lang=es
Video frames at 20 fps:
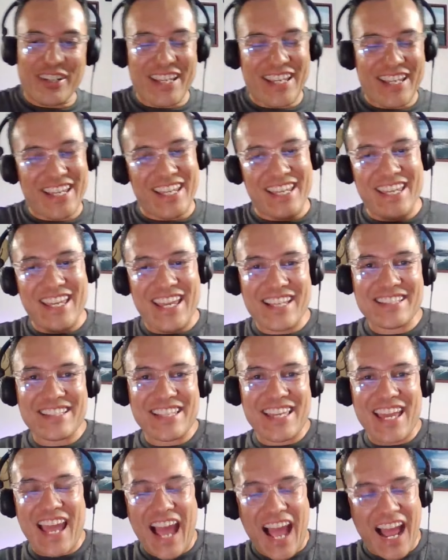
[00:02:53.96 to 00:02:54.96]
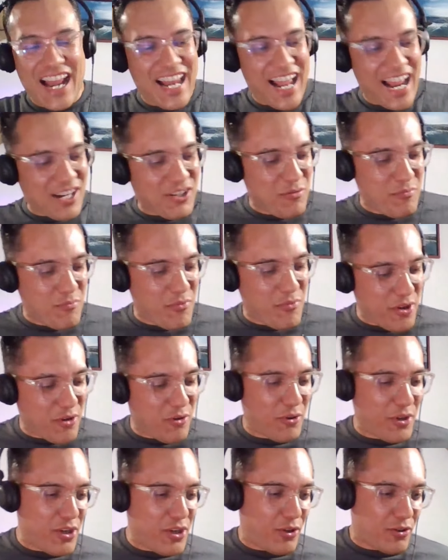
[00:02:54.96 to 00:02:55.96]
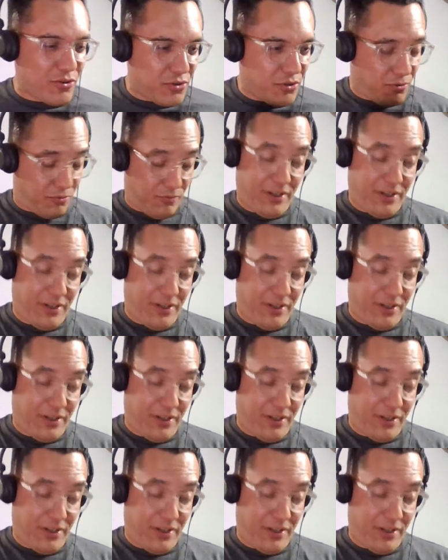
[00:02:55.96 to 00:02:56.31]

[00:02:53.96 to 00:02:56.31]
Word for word: y, es que algo muy curioso,